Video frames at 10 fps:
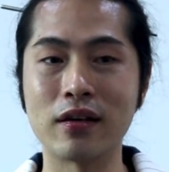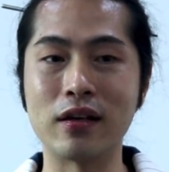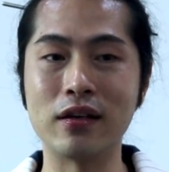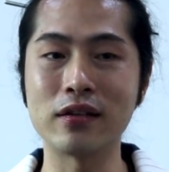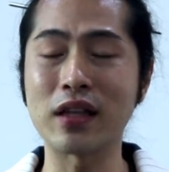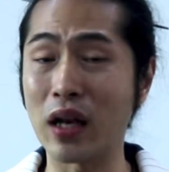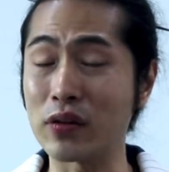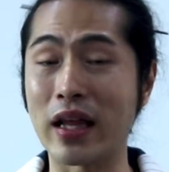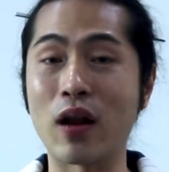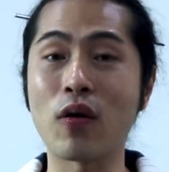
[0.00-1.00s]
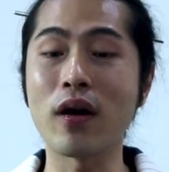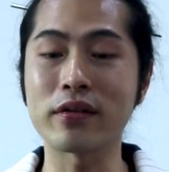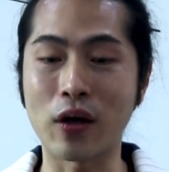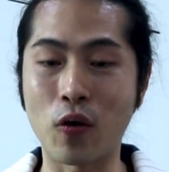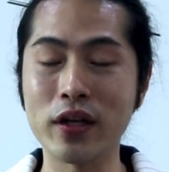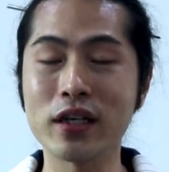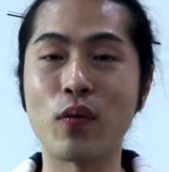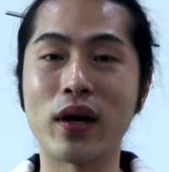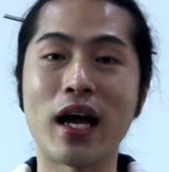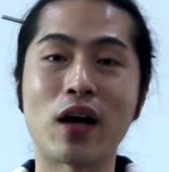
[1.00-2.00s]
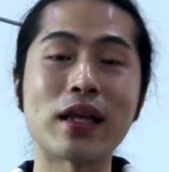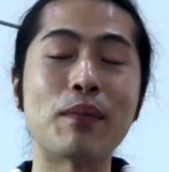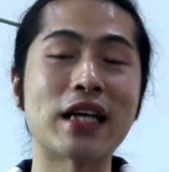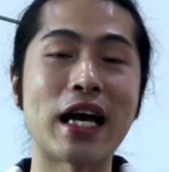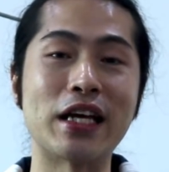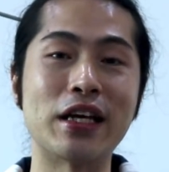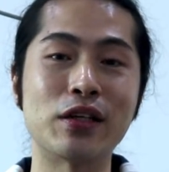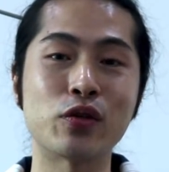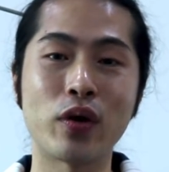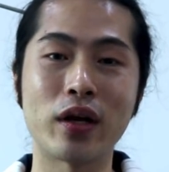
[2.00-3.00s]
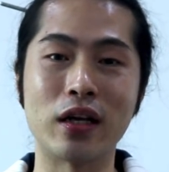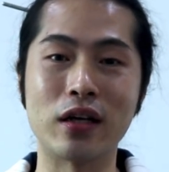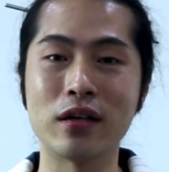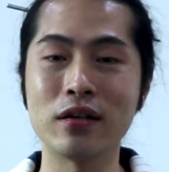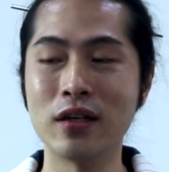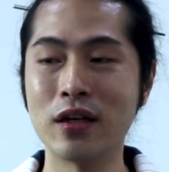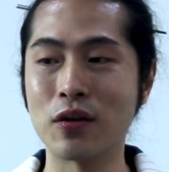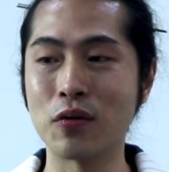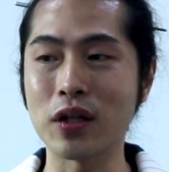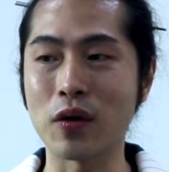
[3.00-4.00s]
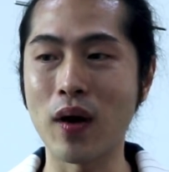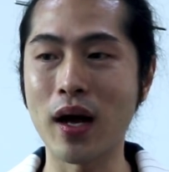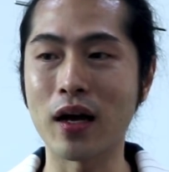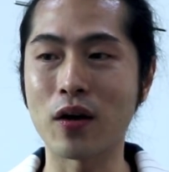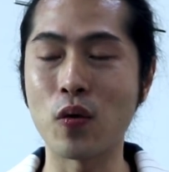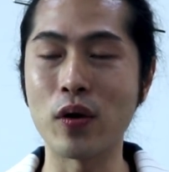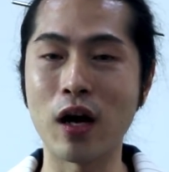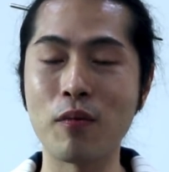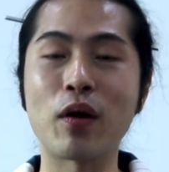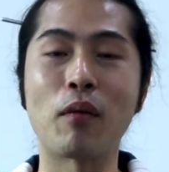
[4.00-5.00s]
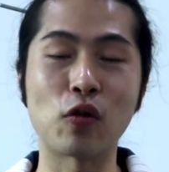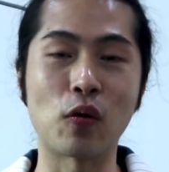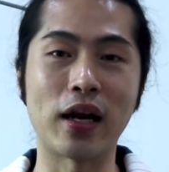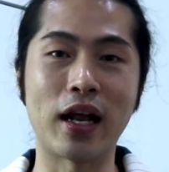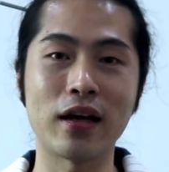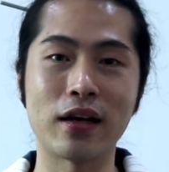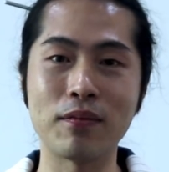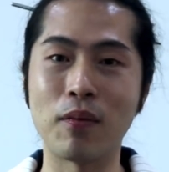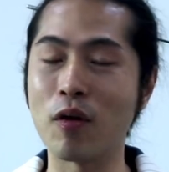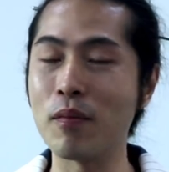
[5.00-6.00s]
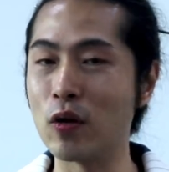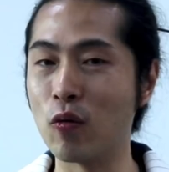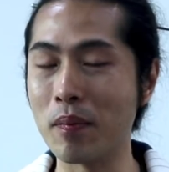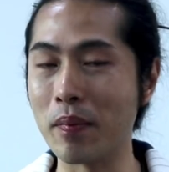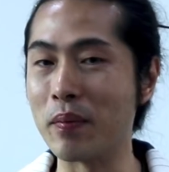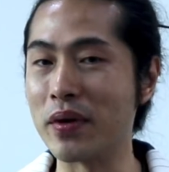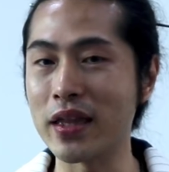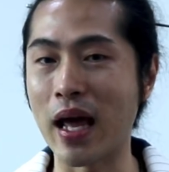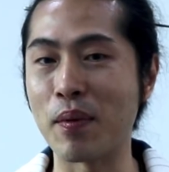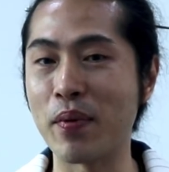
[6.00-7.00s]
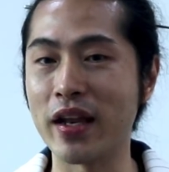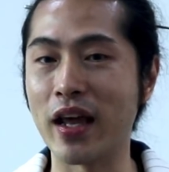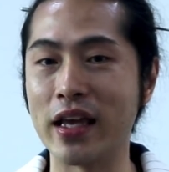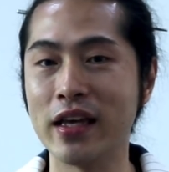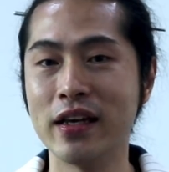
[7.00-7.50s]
หรือเราแต่เราก็แต่คนที่เกิดวันอังคารก็เต็มใจช่วยหรือรู้สึกว่าคุยแล้วมีความสุขนะ อันนี้ผมก็ไม่รู้ว่ามันมือที่ 3 ประเภทไหน